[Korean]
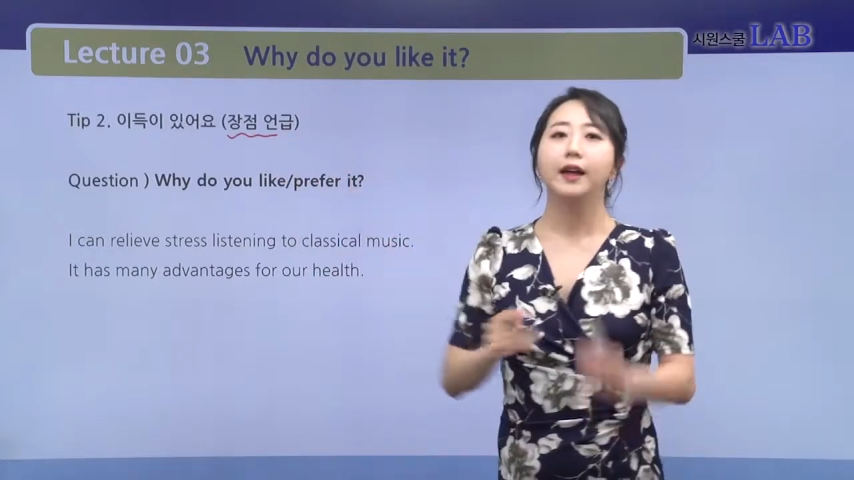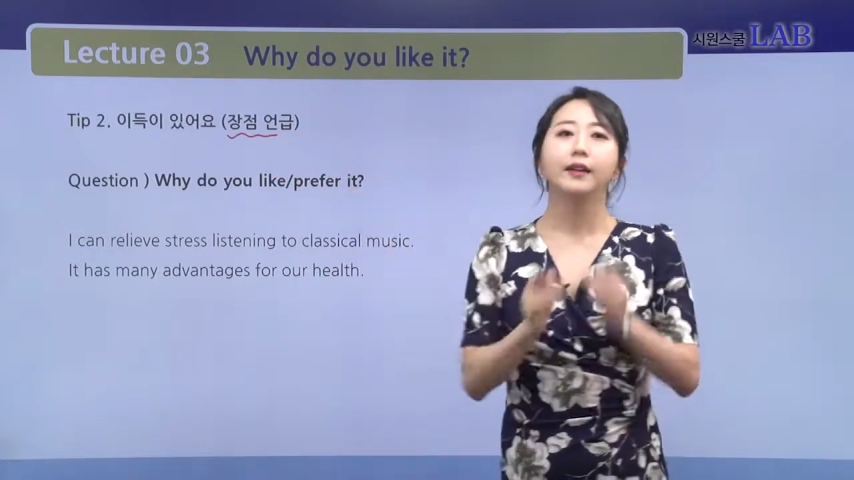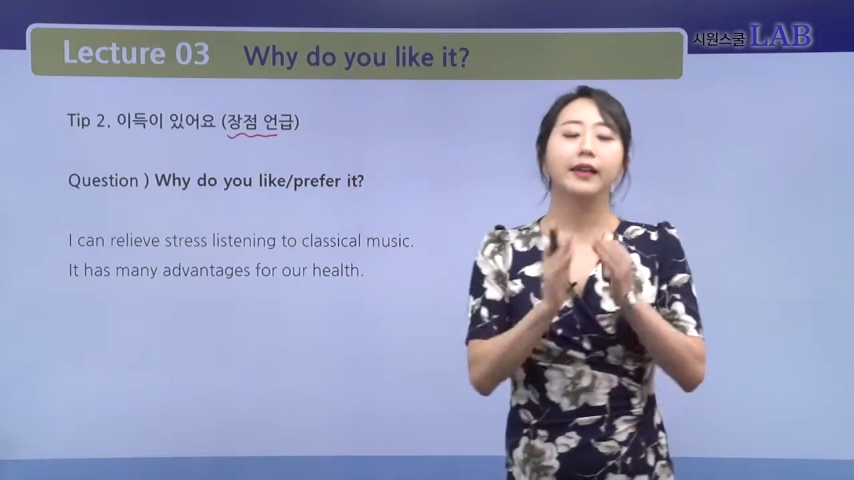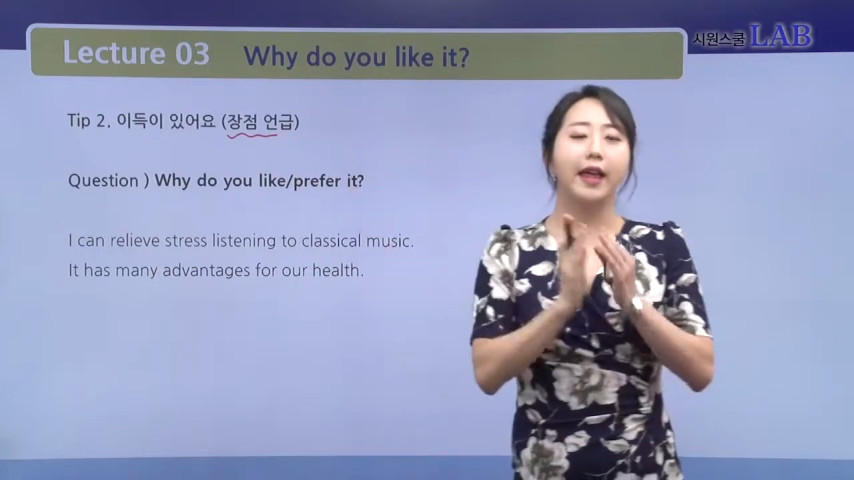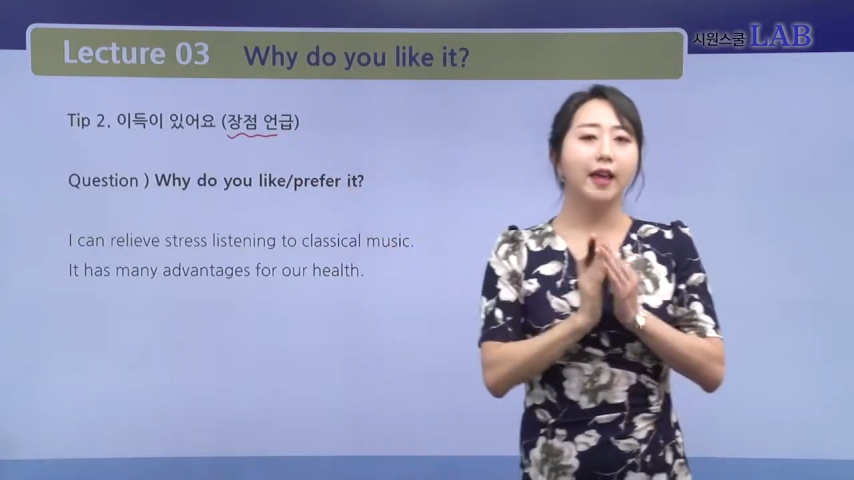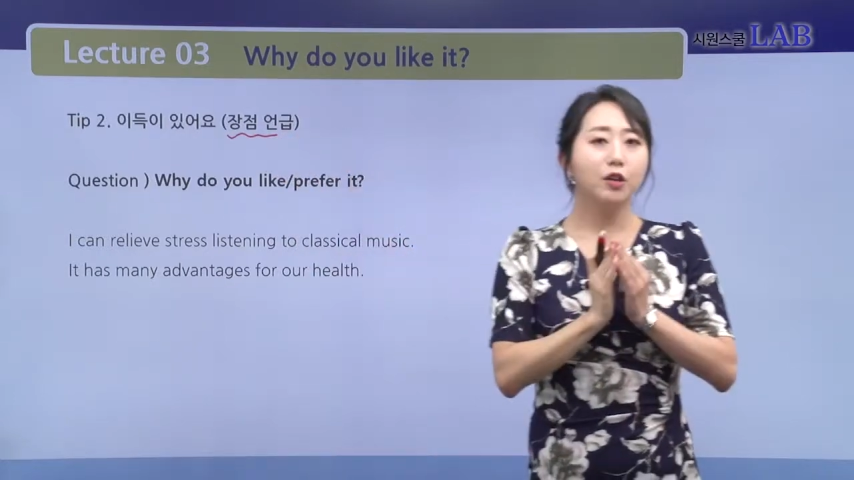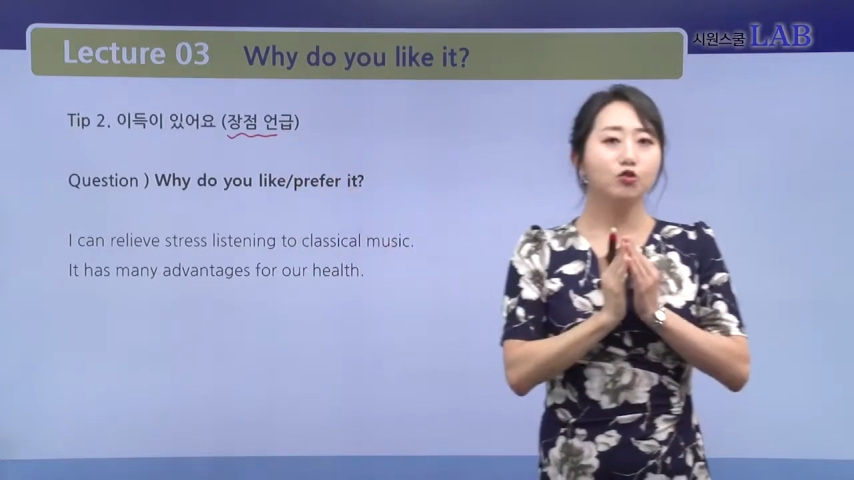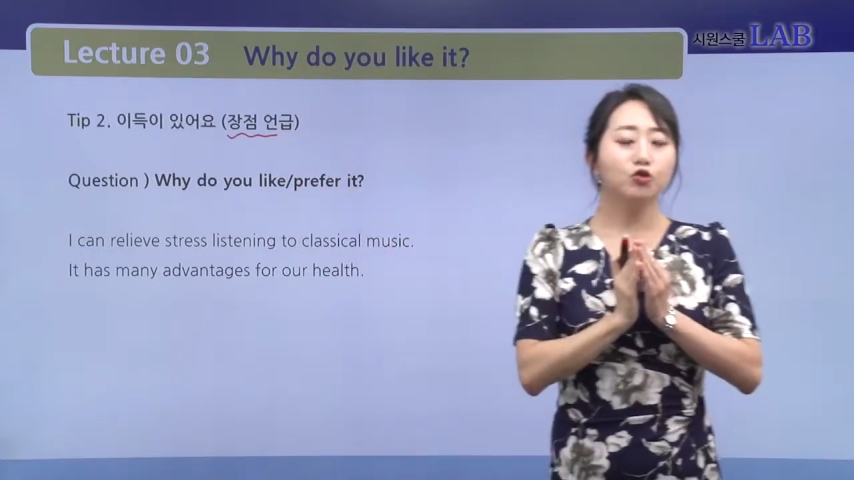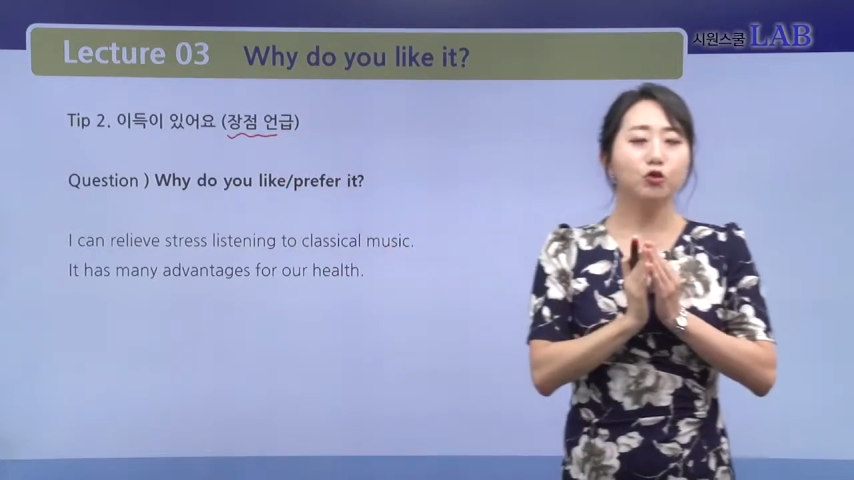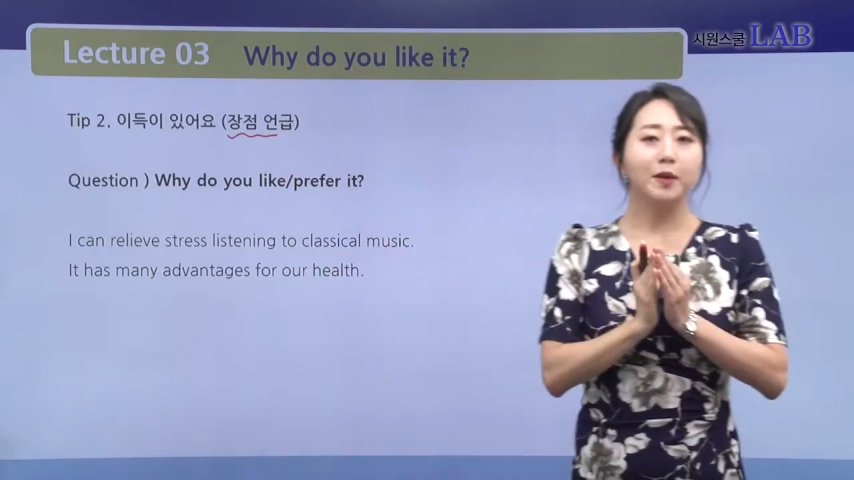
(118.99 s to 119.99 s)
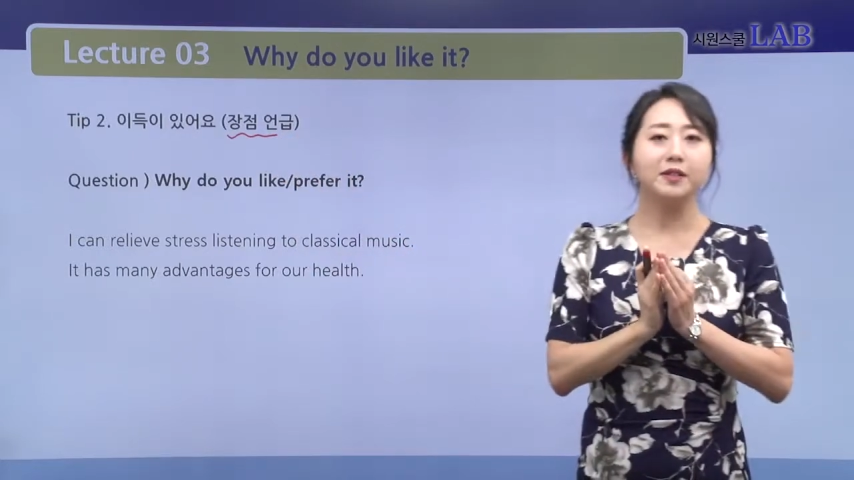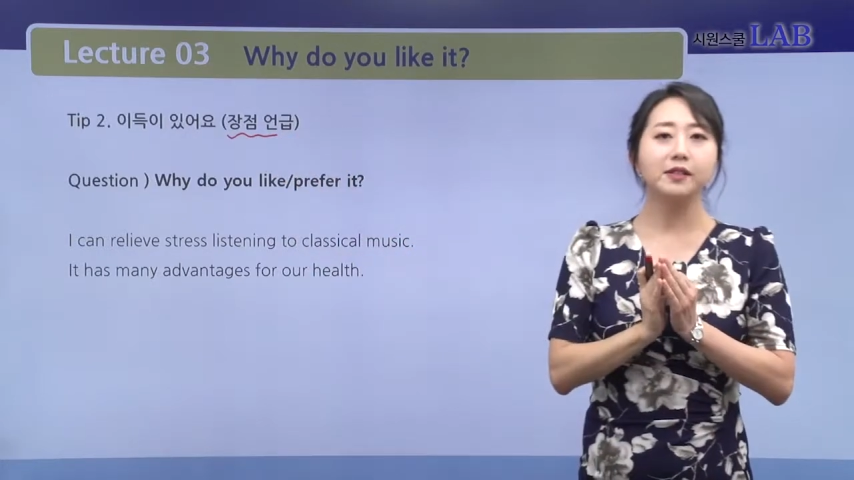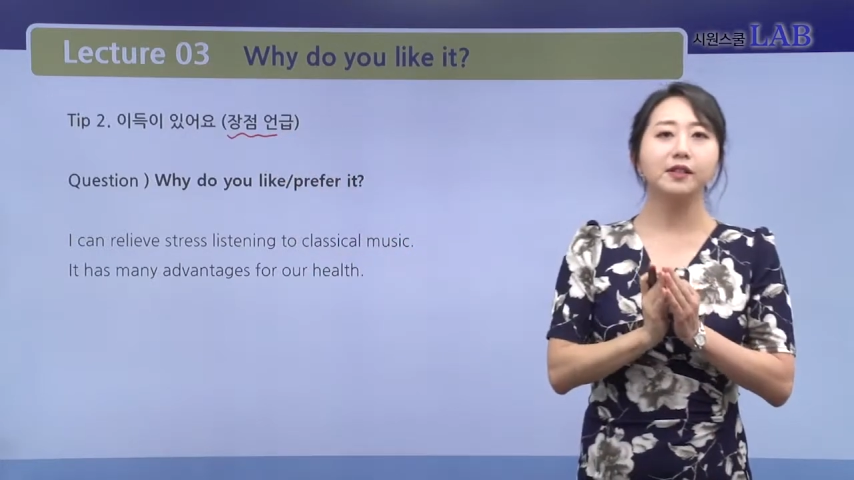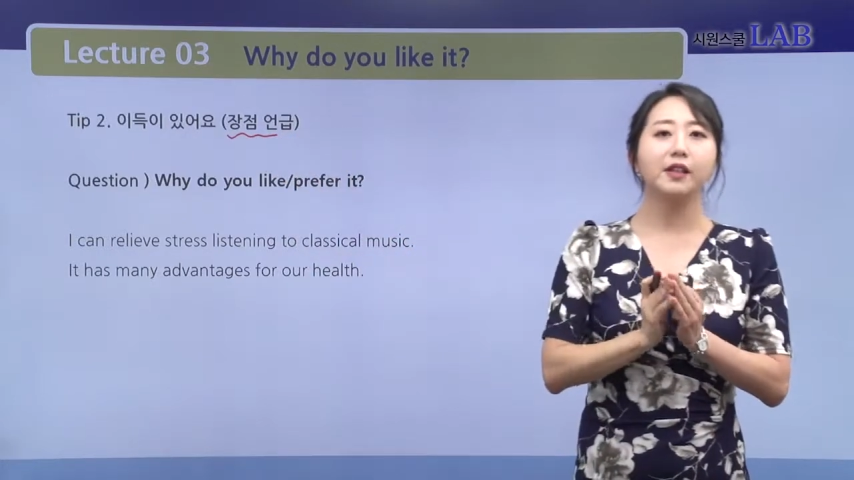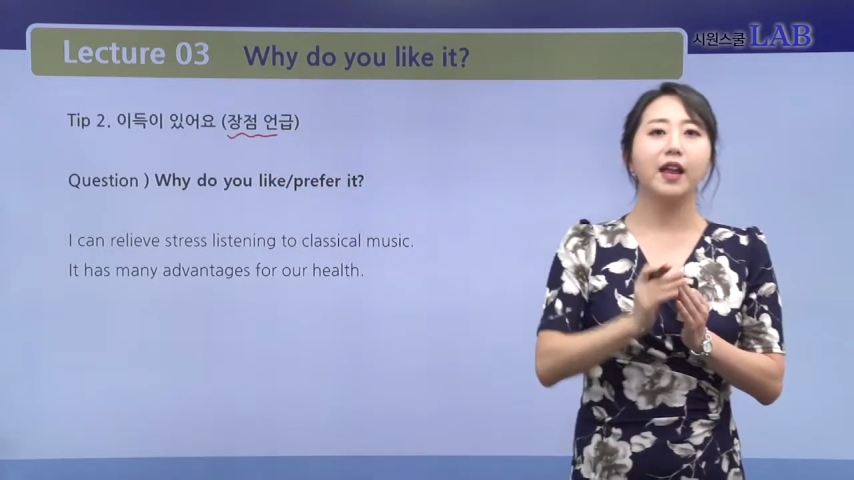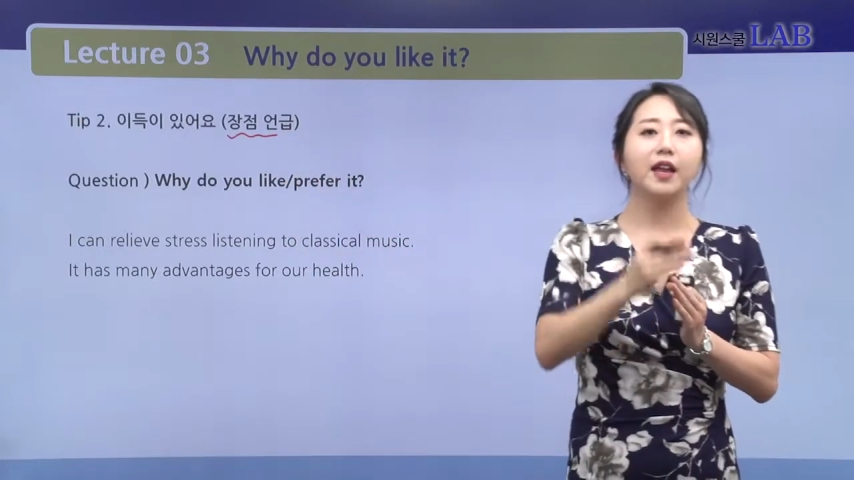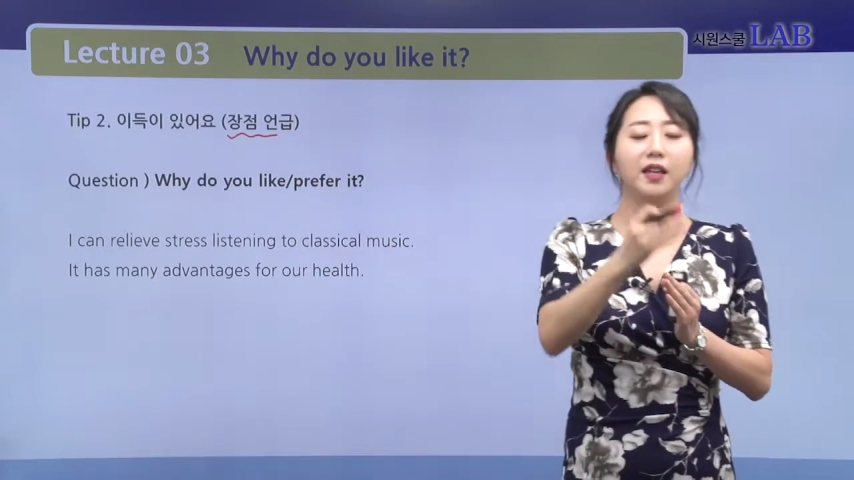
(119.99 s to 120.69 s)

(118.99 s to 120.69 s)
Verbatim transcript: 내 기준으로 봤을 때